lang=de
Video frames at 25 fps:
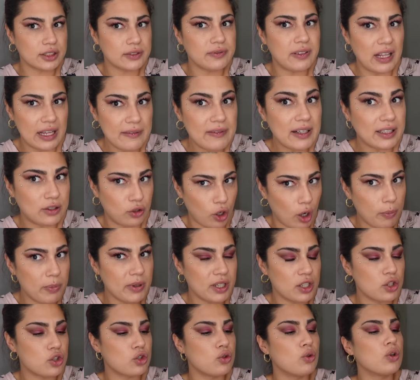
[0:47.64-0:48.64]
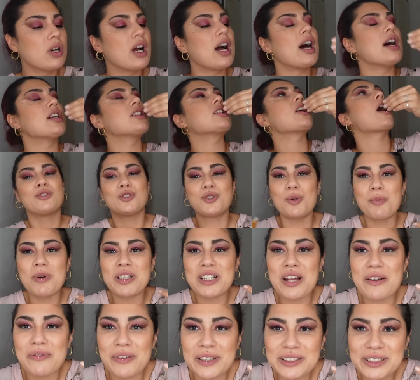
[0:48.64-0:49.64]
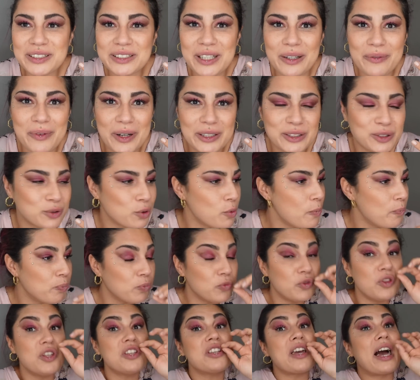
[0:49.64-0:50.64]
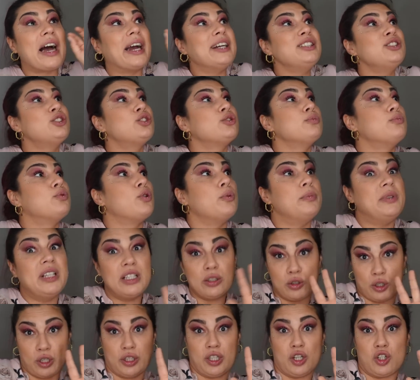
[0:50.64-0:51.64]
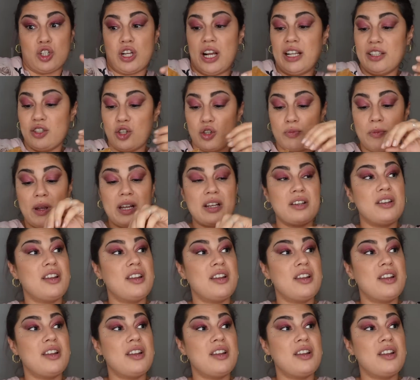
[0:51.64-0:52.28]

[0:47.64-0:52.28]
Flavor Topping ist schon krass. Guck mal, der Feldsack, weißt du. Nicht ein zum Probieren, könnte ja scheiße schmecken.